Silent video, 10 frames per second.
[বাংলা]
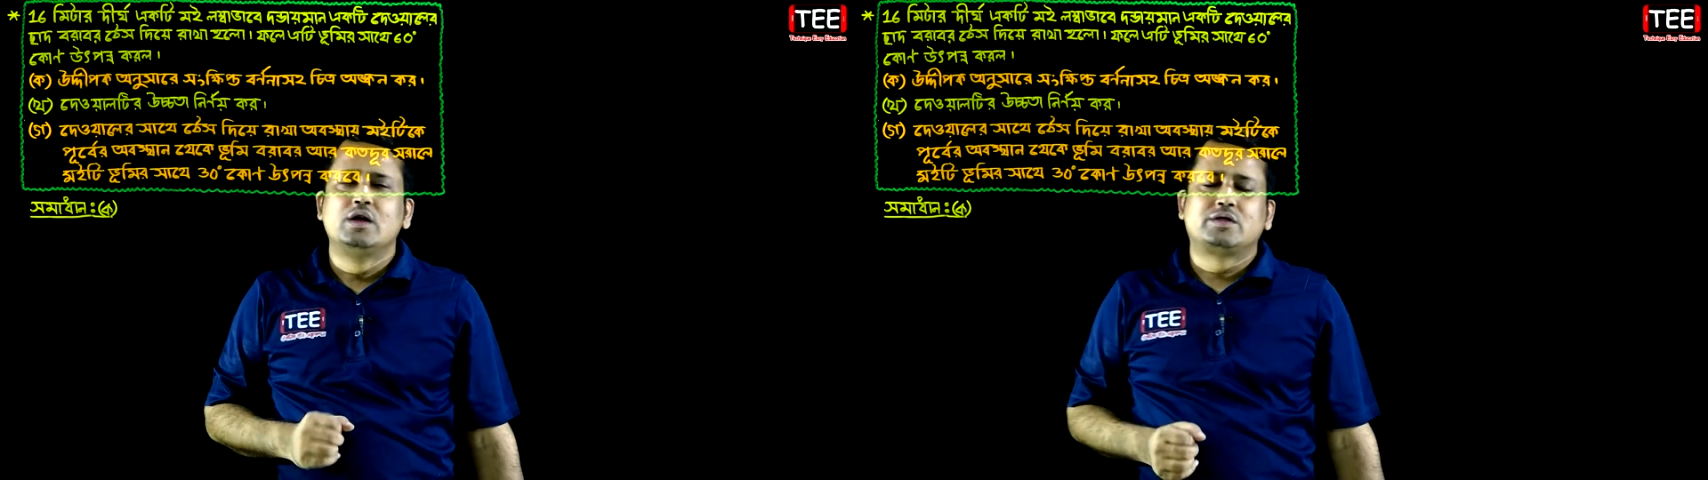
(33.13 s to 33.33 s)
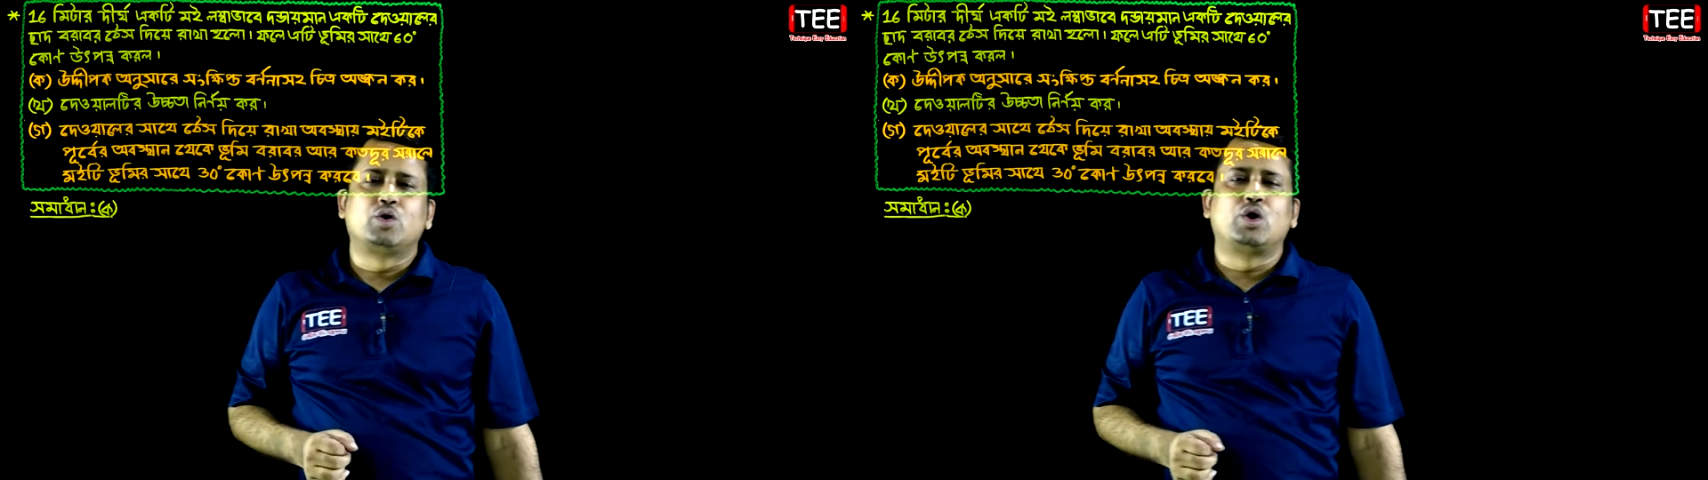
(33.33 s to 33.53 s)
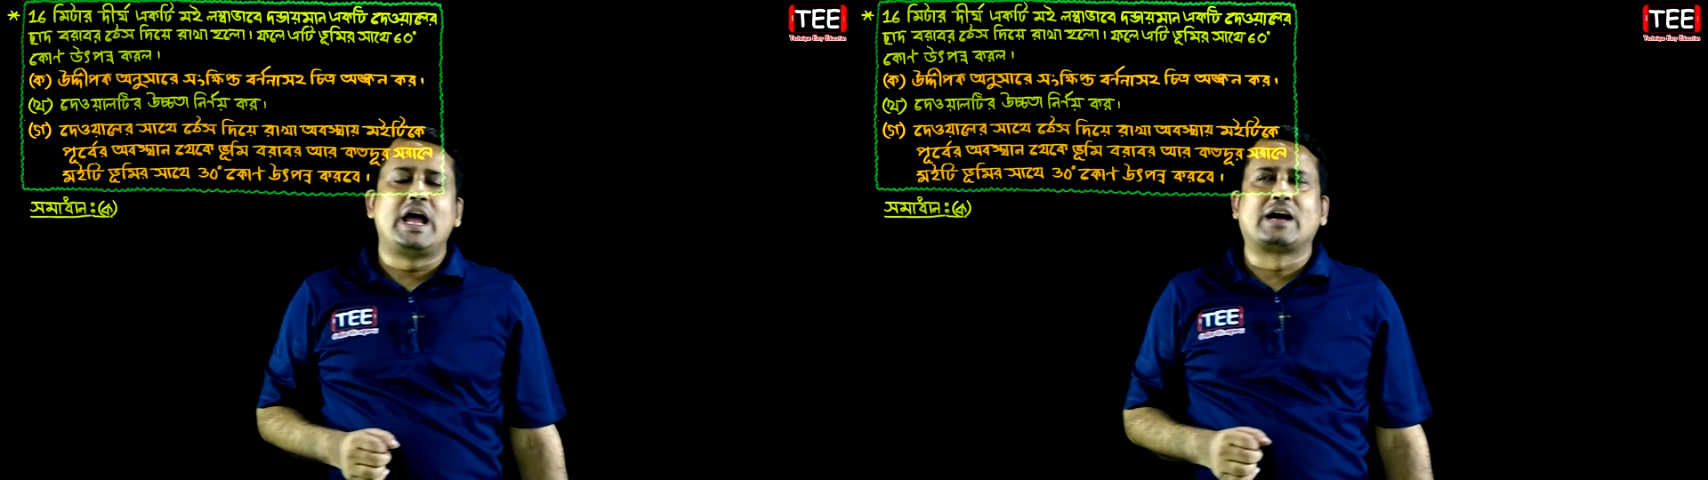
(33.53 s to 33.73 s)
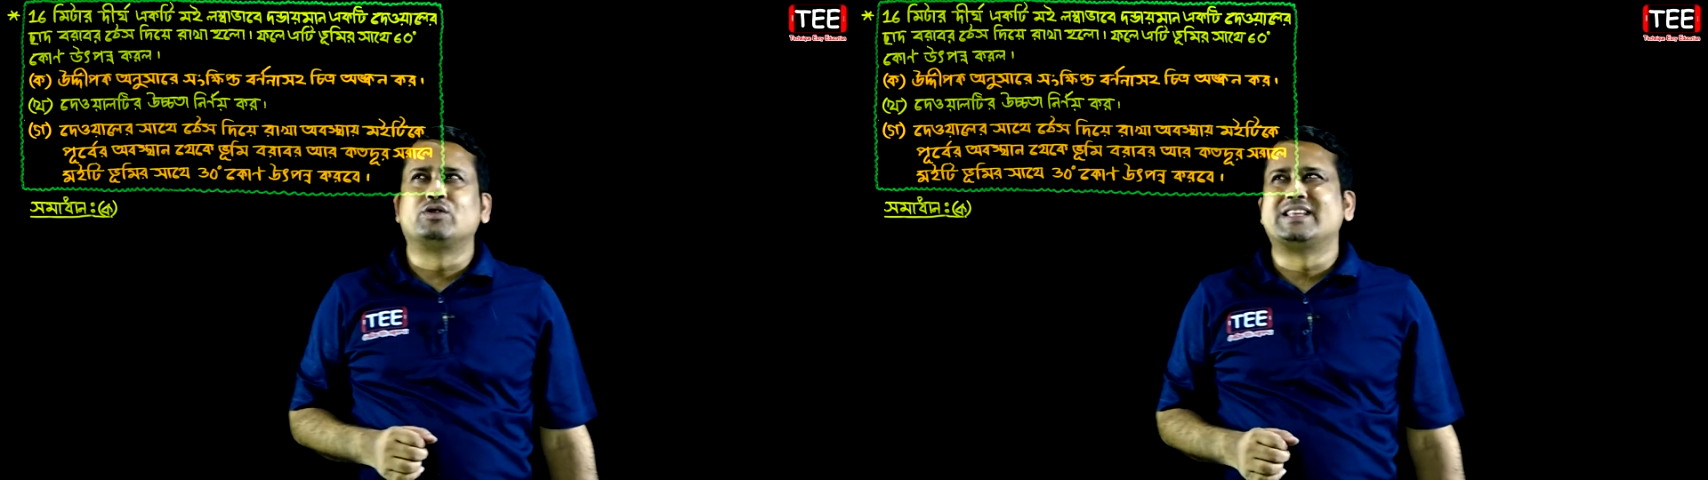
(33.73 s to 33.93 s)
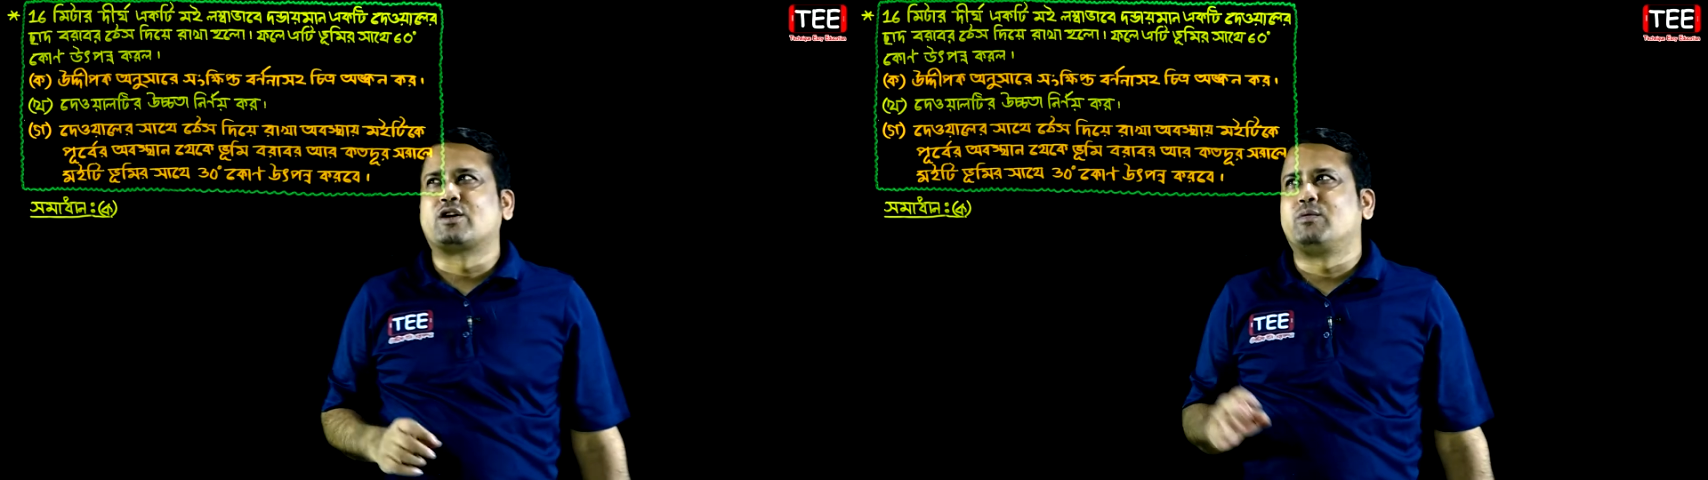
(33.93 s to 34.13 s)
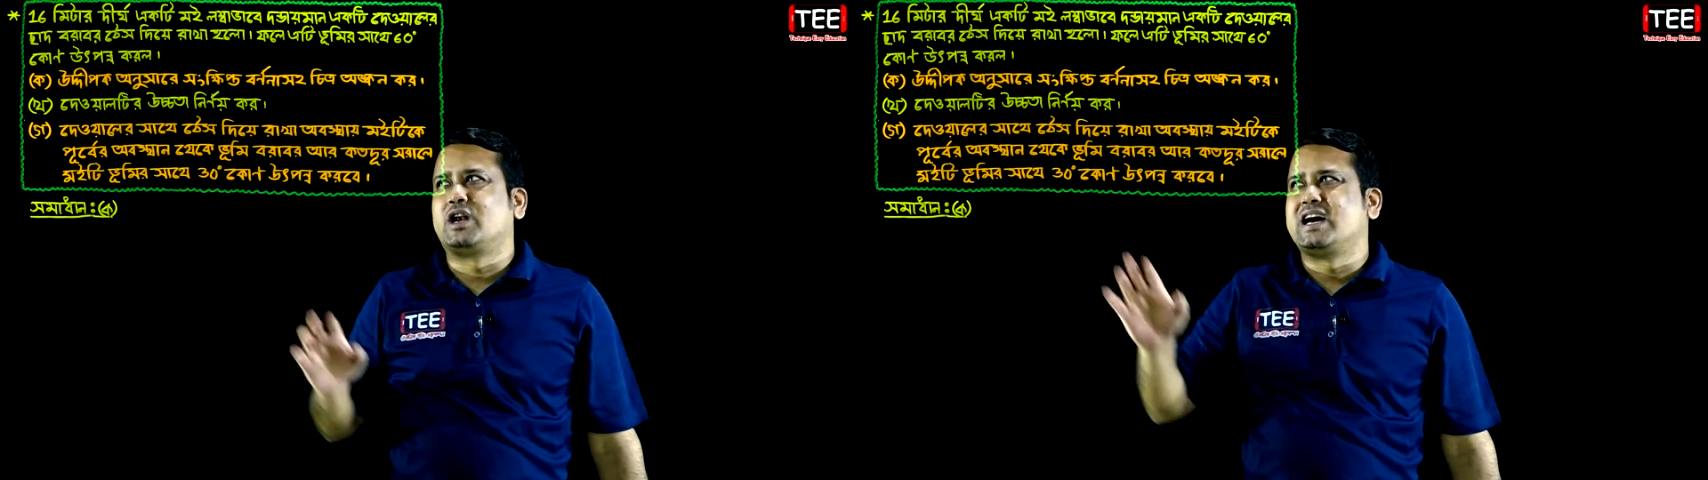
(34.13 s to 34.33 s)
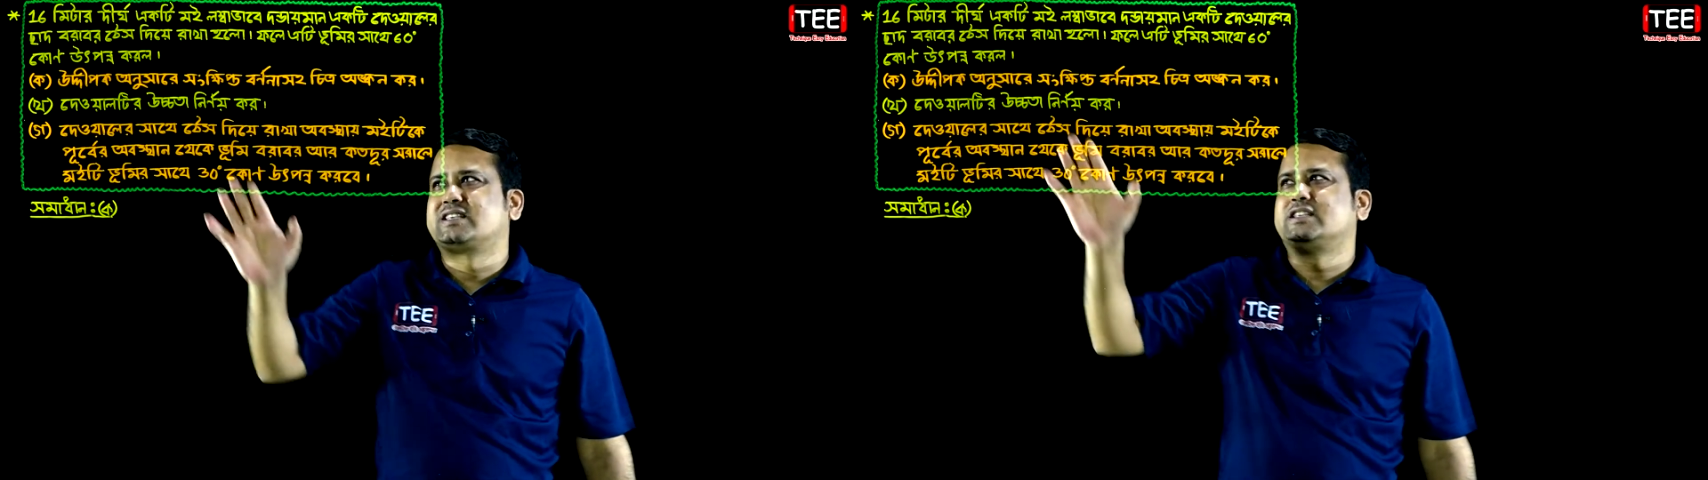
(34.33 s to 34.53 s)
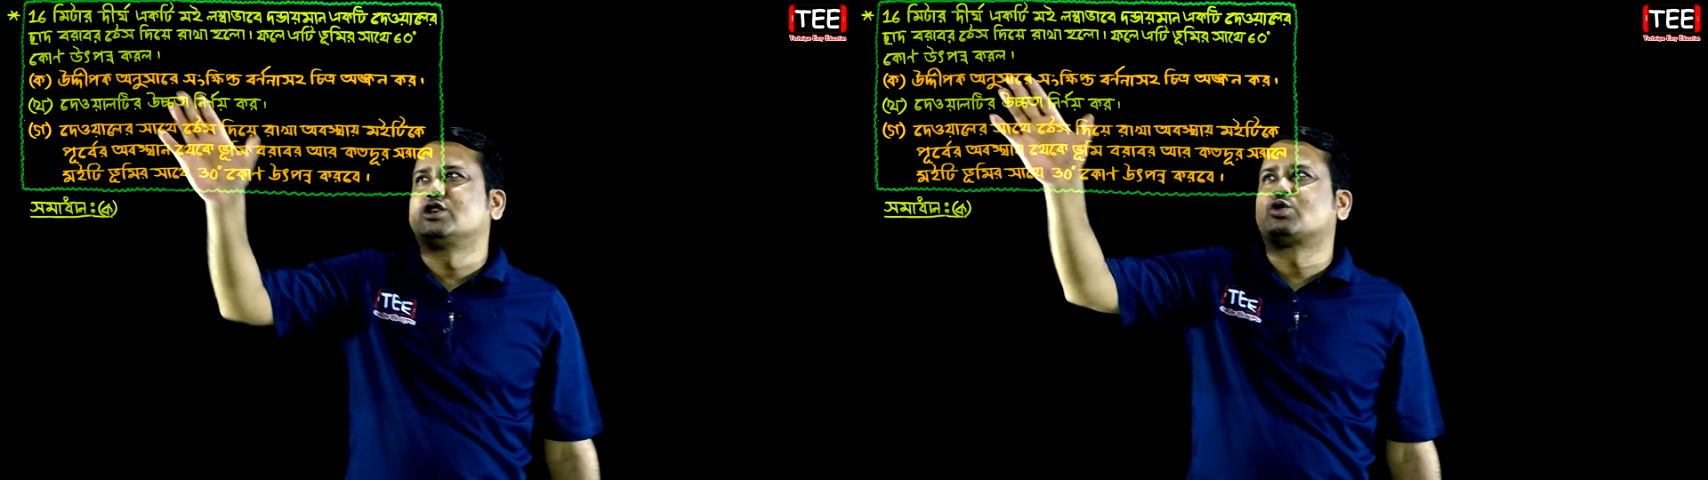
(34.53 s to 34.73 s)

তো এখন দেখো বলা আছে যে